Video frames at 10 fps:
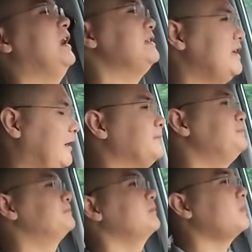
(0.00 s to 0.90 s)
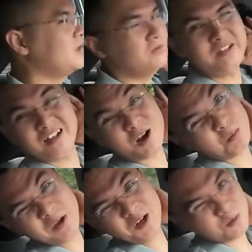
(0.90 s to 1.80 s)
khá là rẻ và tiền
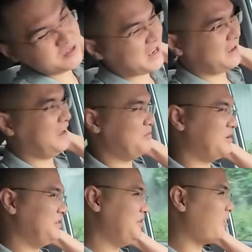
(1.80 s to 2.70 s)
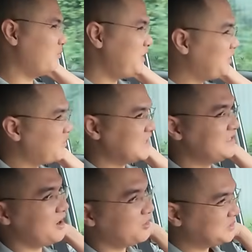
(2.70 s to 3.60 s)
cọc pin cũng rẻ anh em ạ thì cọc pin có 7
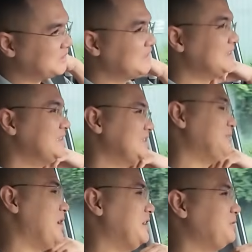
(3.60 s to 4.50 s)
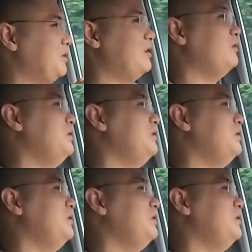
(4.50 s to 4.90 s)
triệu mà trong khi đó